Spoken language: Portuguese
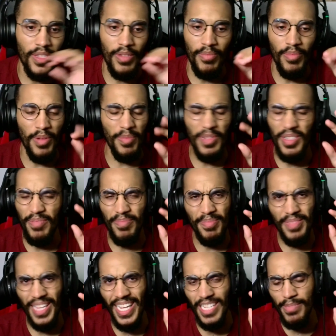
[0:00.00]
Mas, mas,
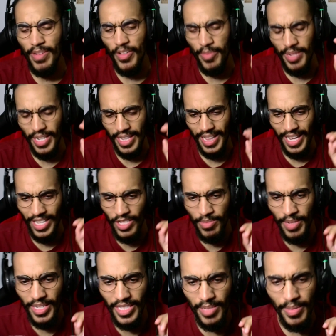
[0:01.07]
nada demais, nada
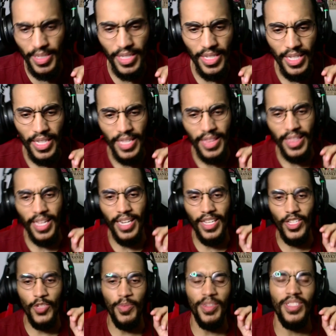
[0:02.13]
demais também. Nada que,
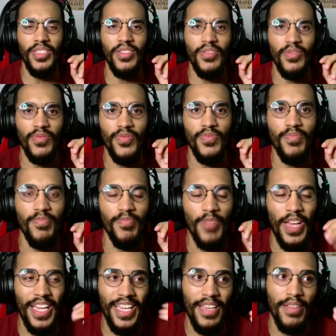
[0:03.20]
tipo assim,
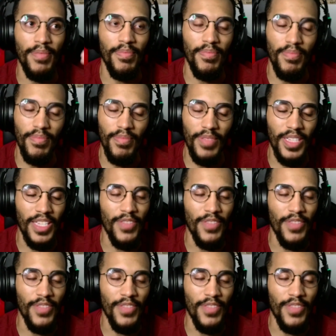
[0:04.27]
é que, que